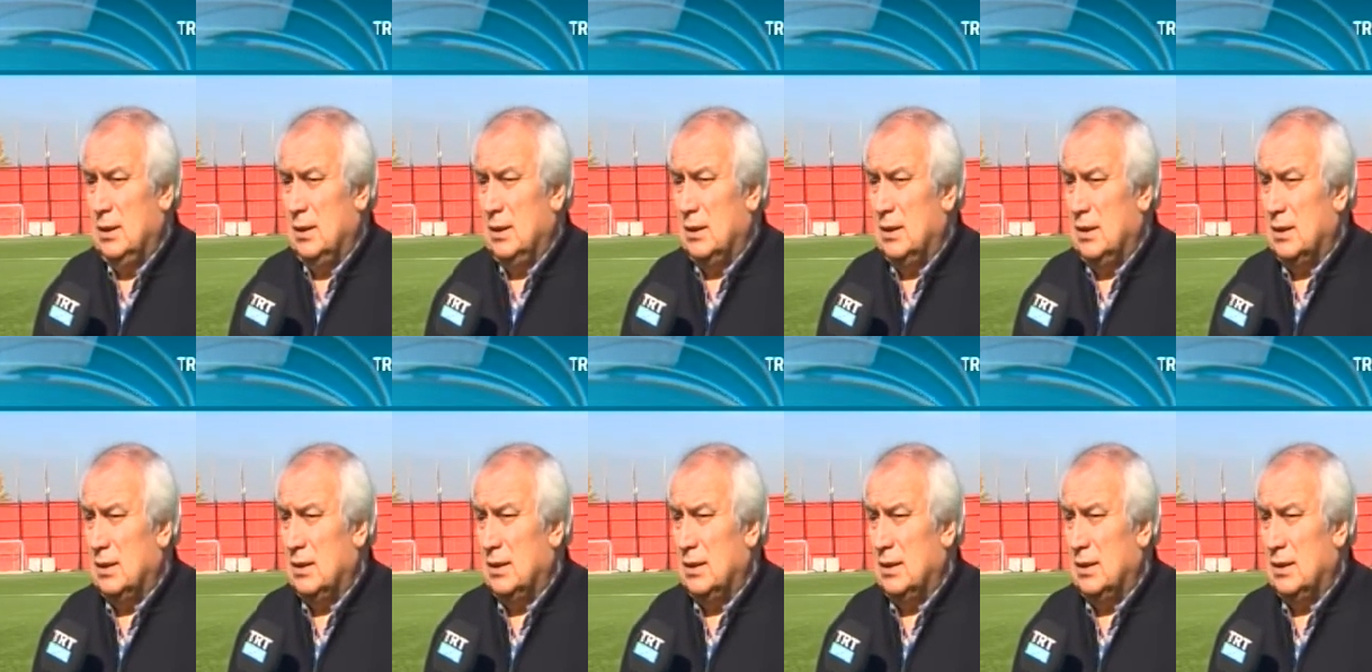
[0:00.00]

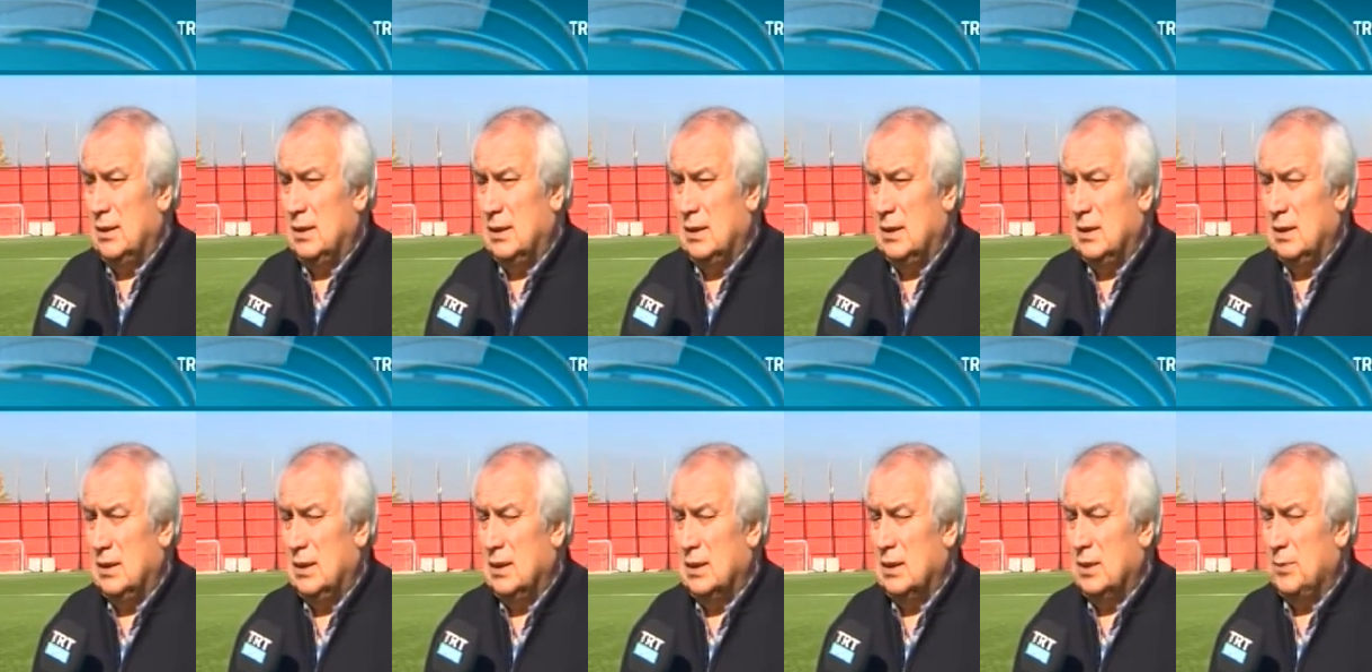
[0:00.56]

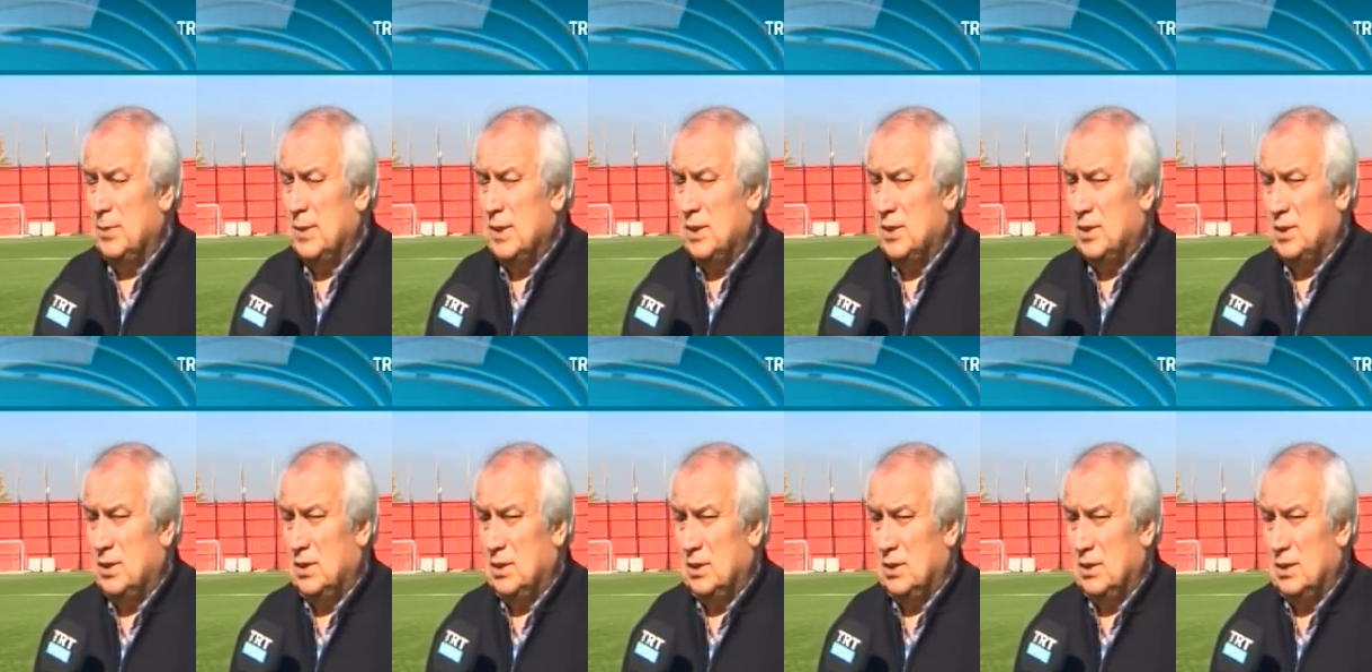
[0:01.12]

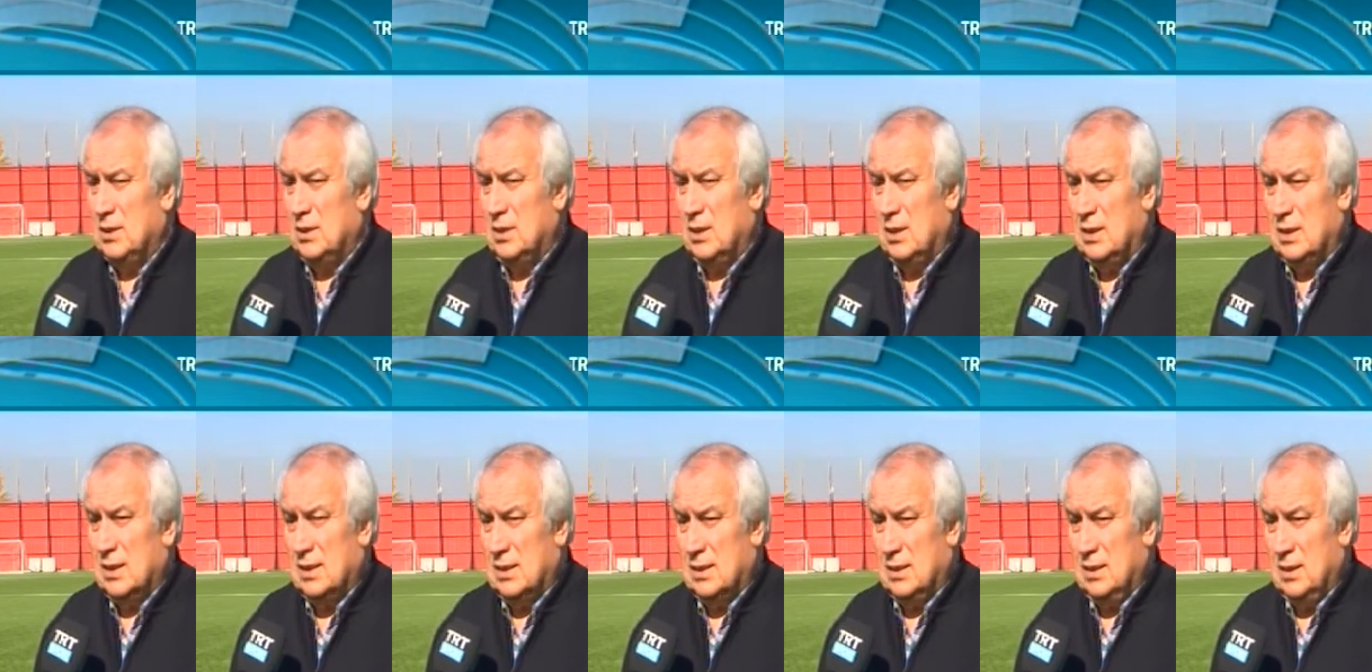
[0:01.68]
40-45 e,
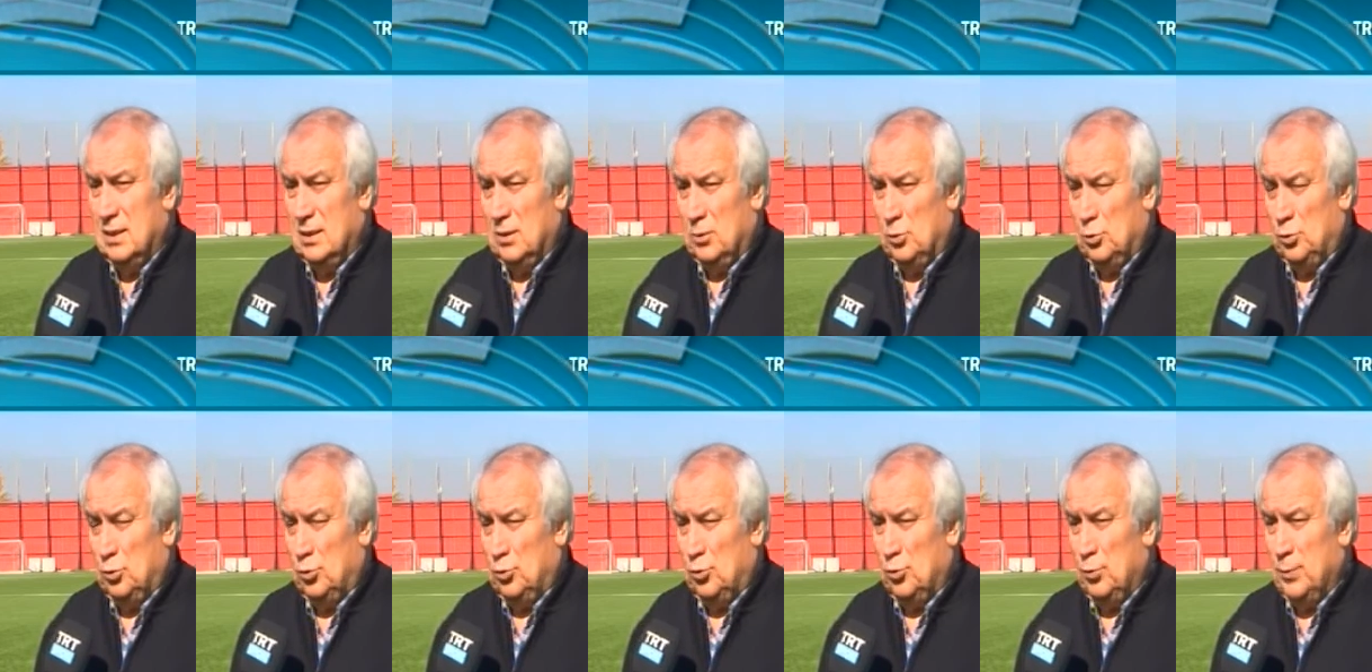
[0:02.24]
arasına
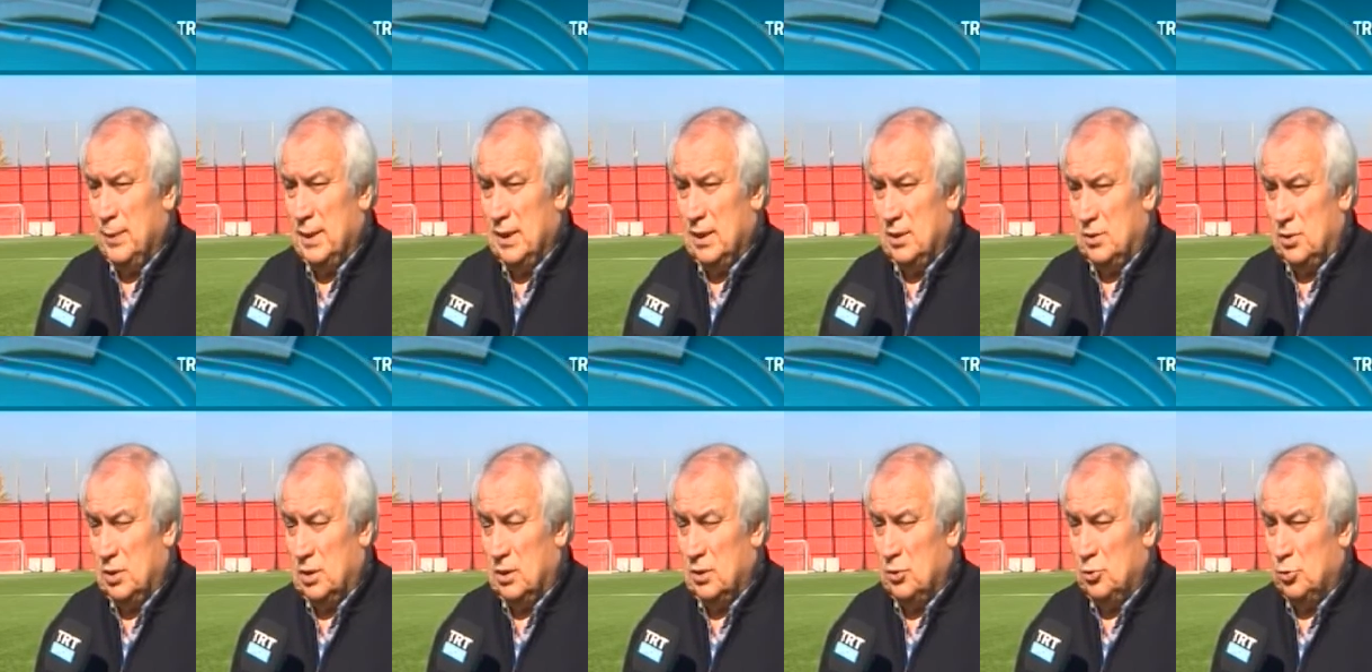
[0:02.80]
oturtmaya
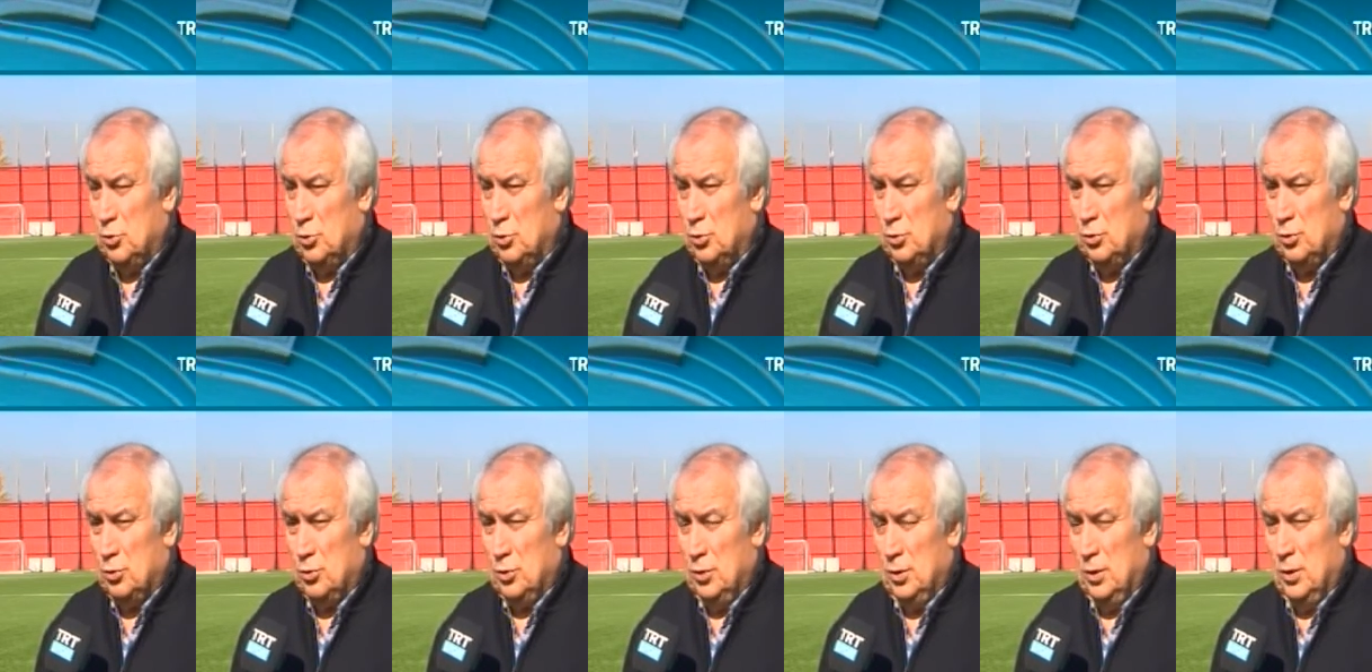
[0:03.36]

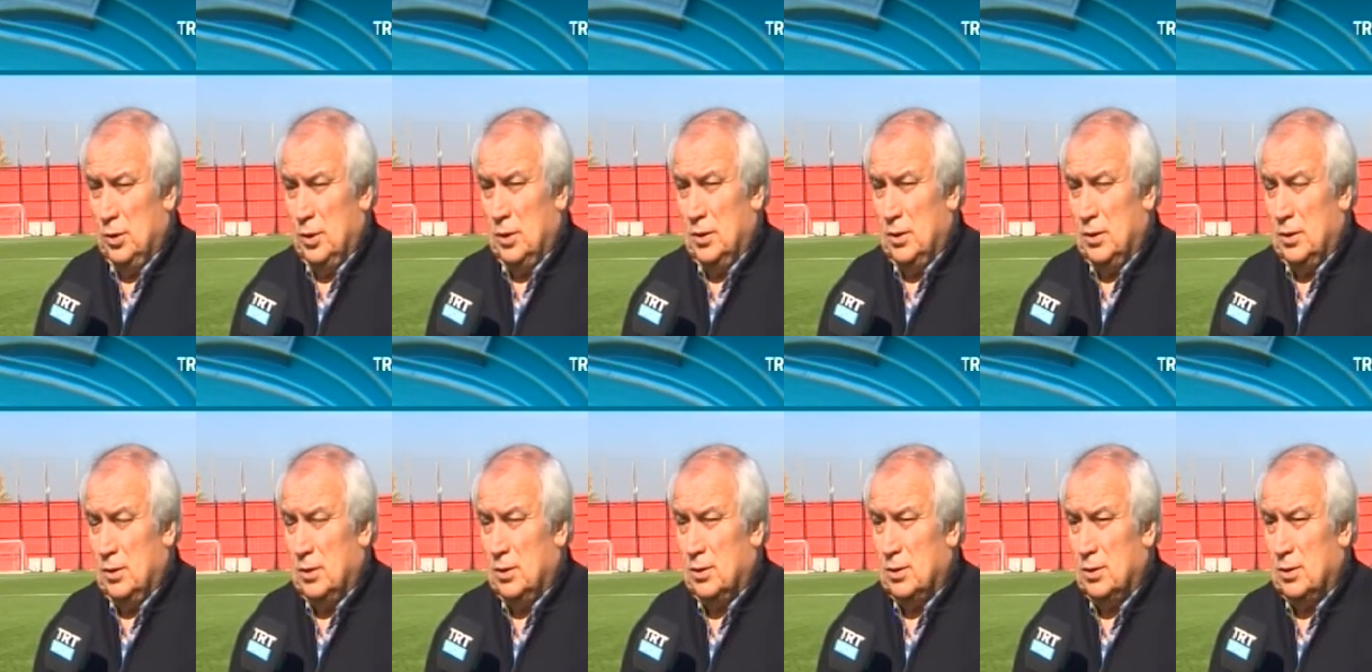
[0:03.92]
çalışıyoruz.
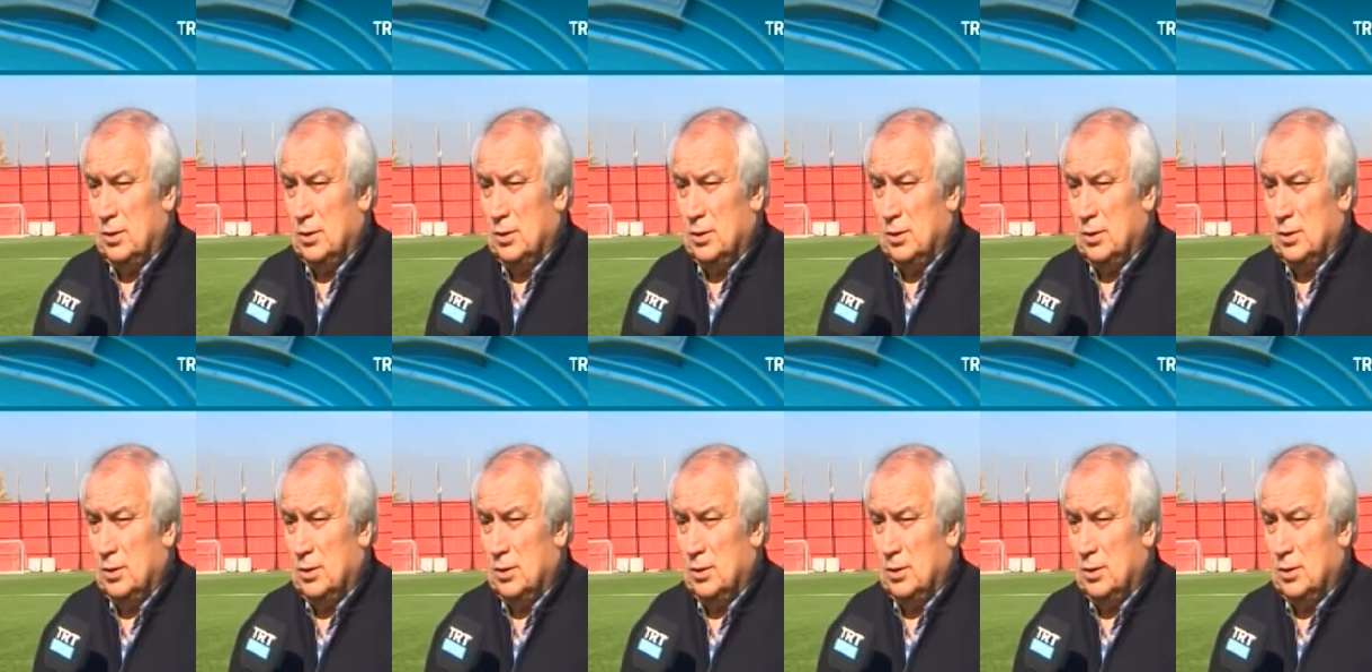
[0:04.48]
E,